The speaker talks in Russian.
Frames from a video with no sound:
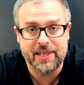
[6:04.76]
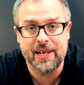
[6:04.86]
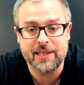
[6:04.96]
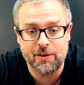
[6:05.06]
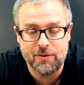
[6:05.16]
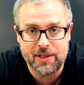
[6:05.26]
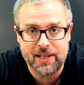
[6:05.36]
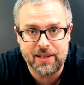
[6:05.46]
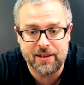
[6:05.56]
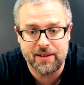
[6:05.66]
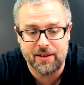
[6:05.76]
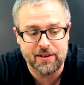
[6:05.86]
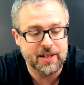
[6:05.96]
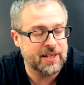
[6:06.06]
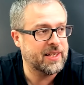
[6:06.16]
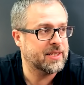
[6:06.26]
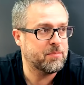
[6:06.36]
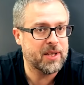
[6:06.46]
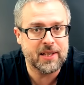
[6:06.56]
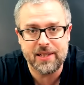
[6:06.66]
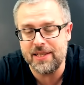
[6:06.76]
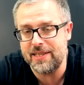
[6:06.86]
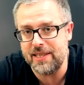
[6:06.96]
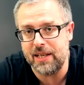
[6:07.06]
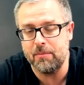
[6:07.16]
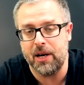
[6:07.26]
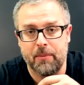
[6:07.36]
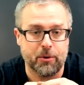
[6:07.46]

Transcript: До этого ведь я делал и из меди, и из серебра.